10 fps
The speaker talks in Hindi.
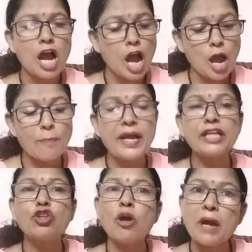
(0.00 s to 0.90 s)
आप
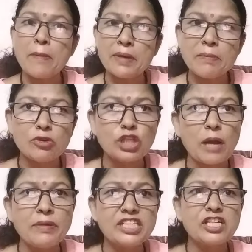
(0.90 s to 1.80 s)
कहते हो हम आपके
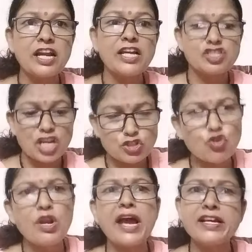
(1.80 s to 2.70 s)
मुताबिक चले सच
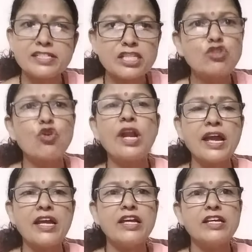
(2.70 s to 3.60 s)
को लाए सच को
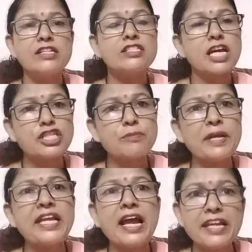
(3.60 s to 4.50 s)
लाए सच
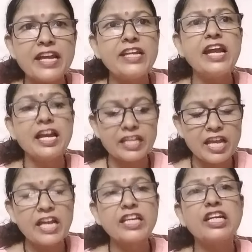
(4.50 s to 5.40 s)
भैया यही है कि
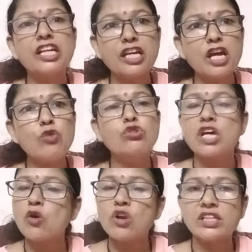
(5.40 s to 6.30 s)
एक इंडीगल
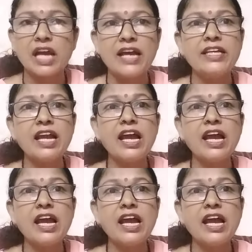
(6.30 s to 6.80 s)
घुसकर औरत आई